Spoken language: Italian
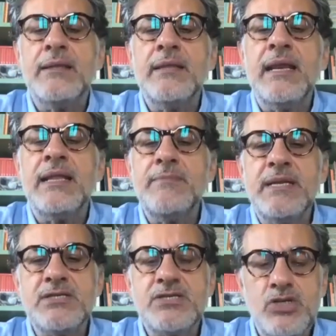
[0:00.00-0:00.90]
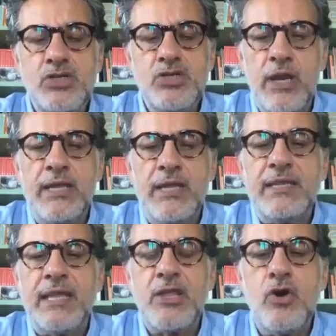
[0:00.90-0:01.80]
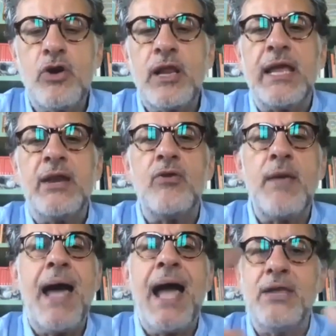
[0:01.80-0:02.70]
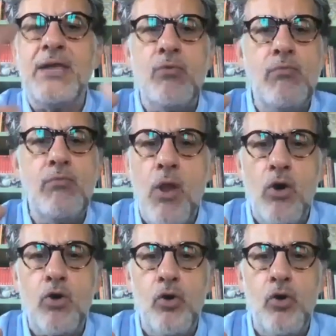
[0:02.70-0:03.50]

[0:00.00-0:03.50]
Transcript: nella dimensione interiore che non è mai un blocco